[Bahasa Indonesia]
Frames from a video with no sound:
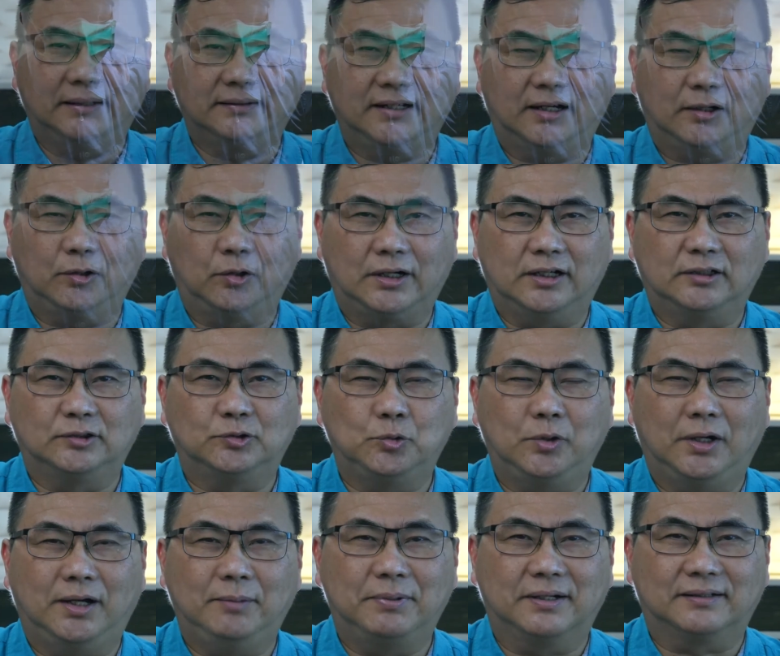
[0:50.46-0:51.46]
banyak orang
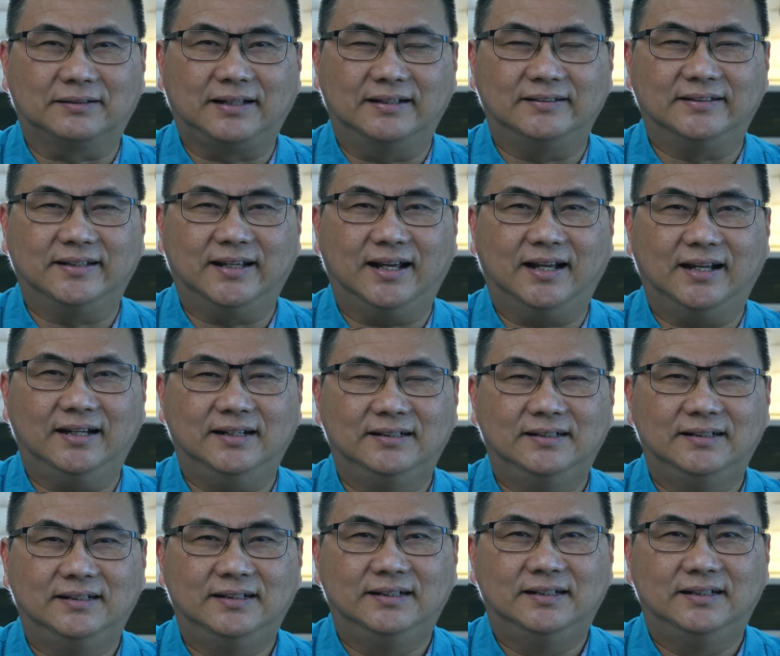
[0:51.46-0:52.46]
tua bertanya,